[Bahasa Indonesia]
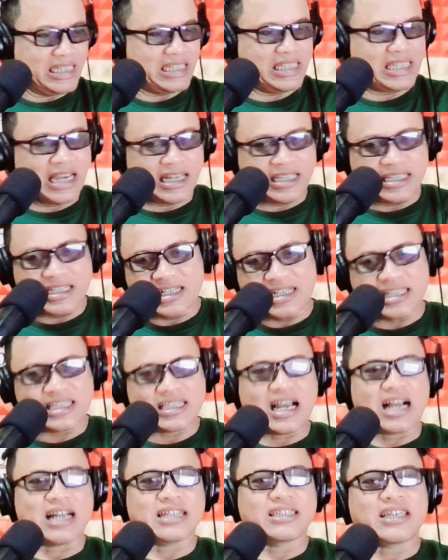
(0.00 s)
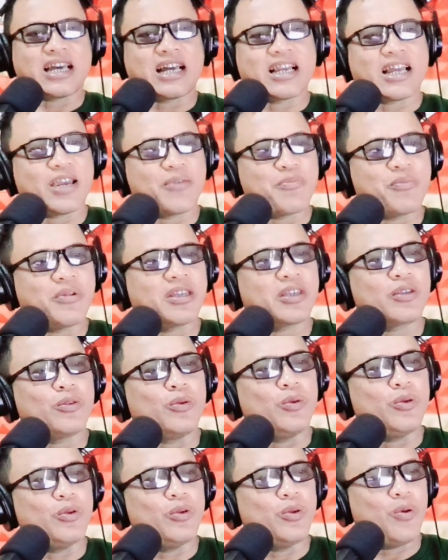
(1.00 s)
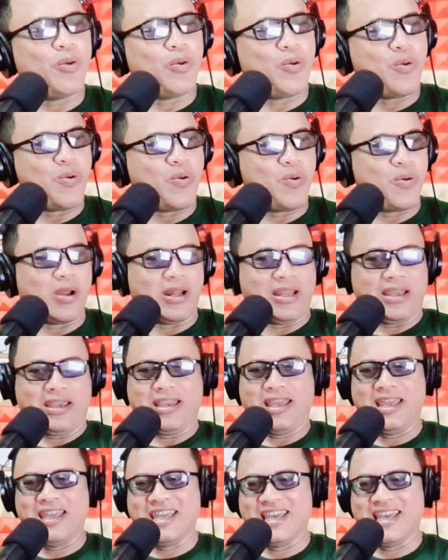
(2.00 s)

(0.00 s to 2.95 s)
jaji cal-calan metunu katanya.